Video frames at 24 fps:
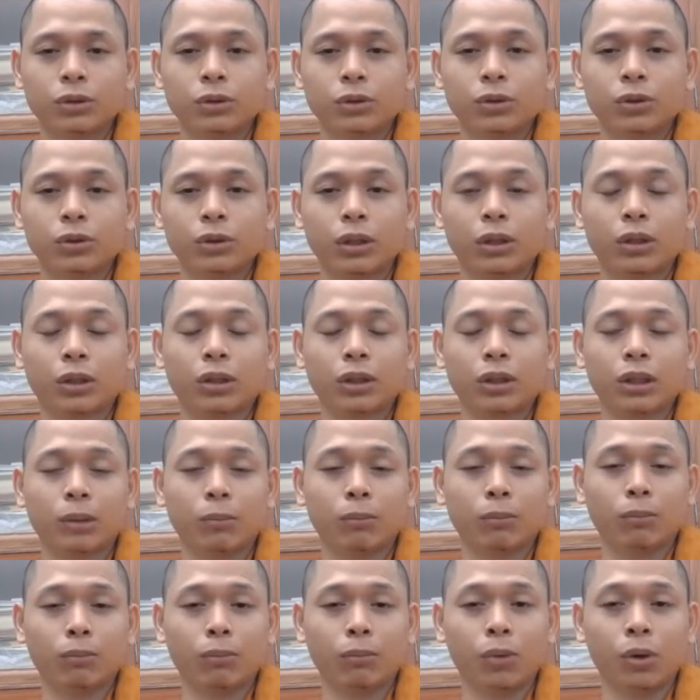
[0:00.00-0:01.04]
nó là
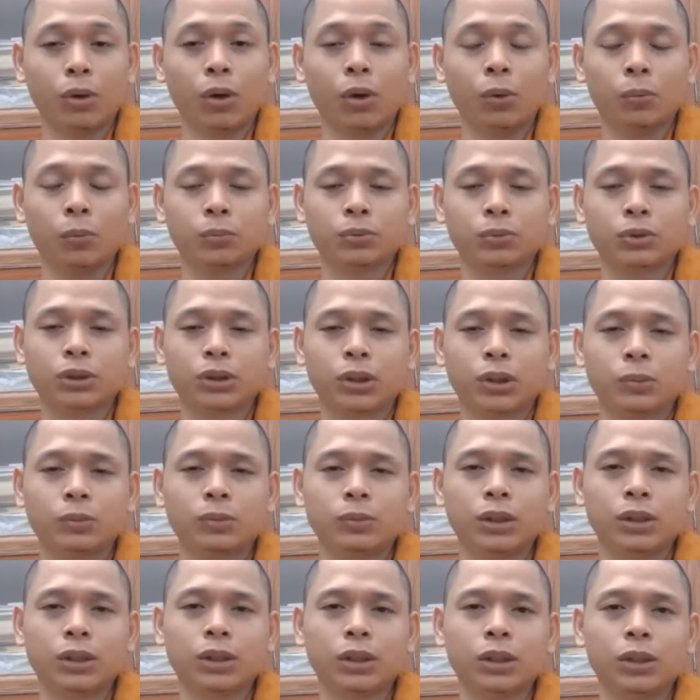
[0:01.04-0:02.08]
một trong
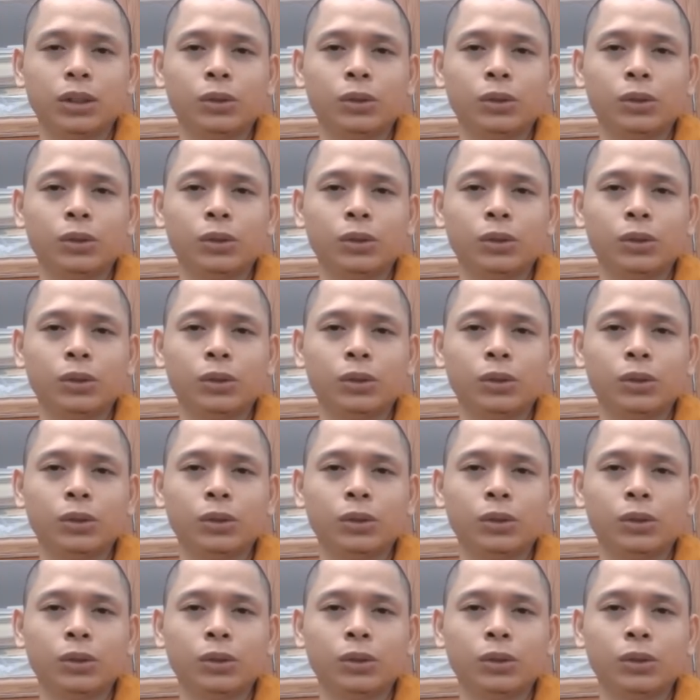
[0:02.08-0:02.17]
những cái